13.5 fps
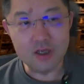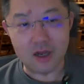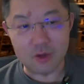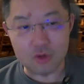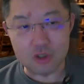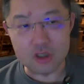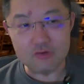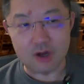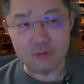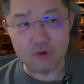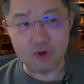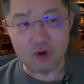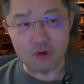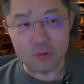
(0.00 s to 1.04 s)
鱼死网
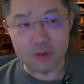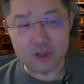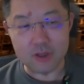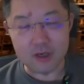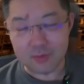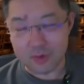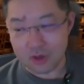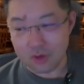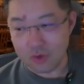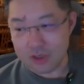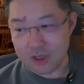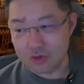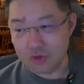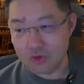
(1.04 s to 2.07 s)
破，我把你这个苹果
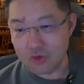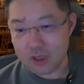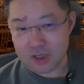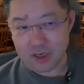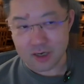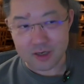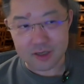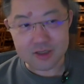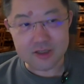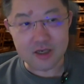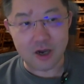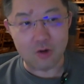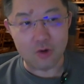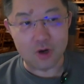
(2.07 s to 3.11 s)
在中国的市场给你
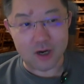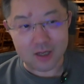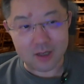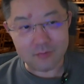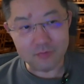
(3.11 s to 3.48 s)
搅和了，